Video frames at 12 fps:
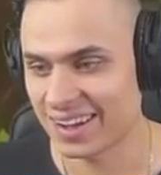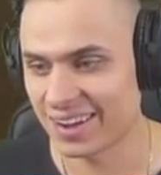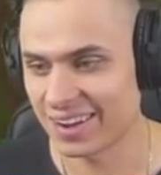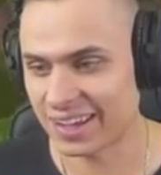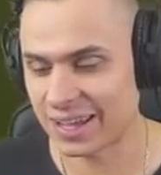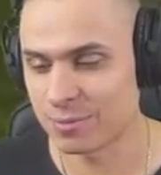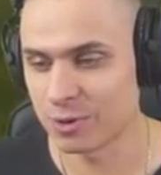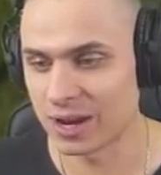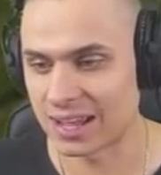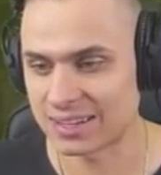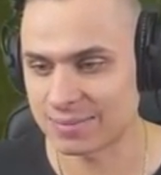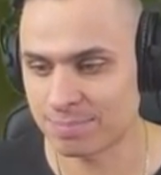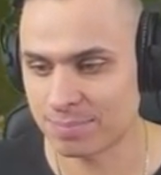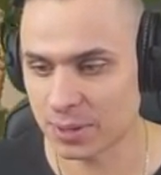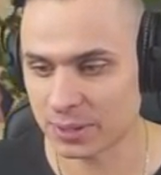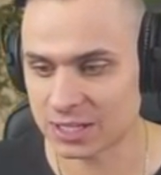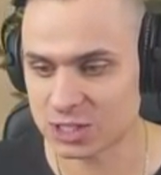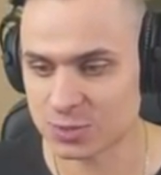Ok, Mulan,
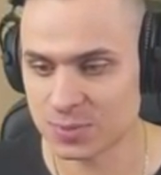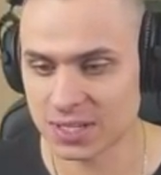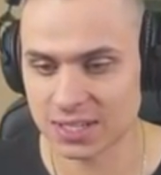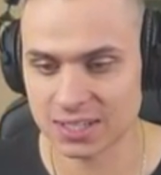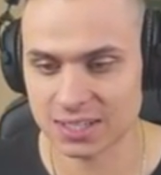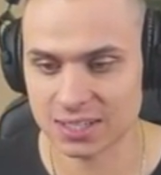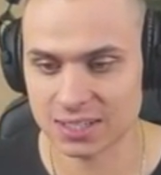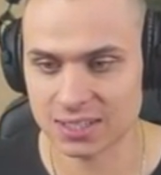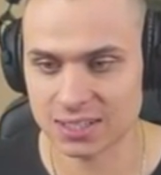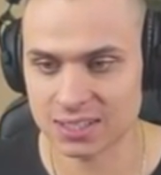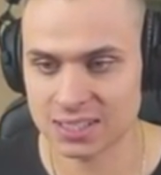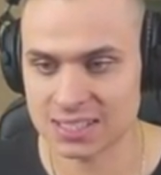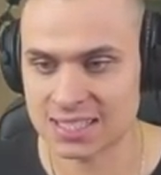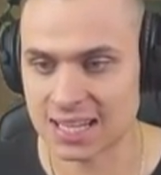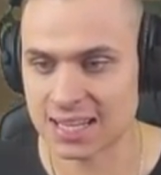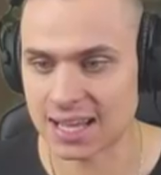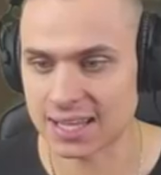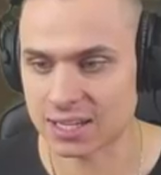pokaż mi
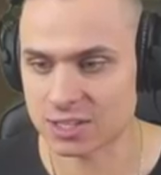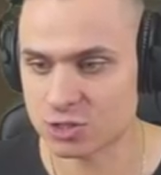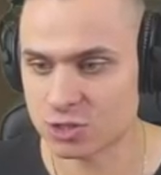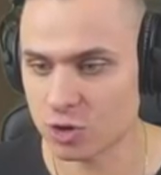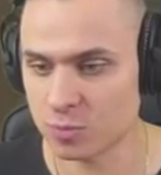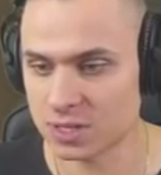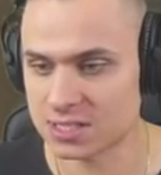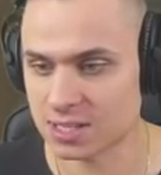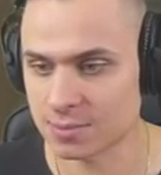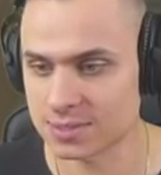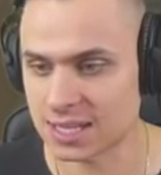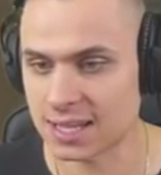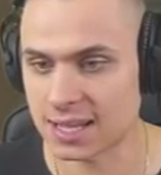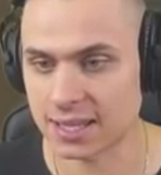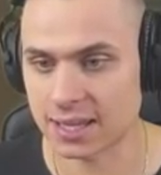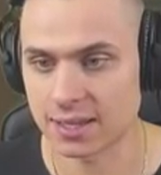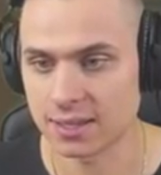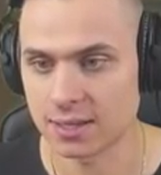zadania. Show mi są
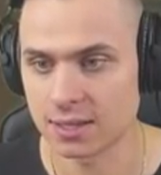zadanie.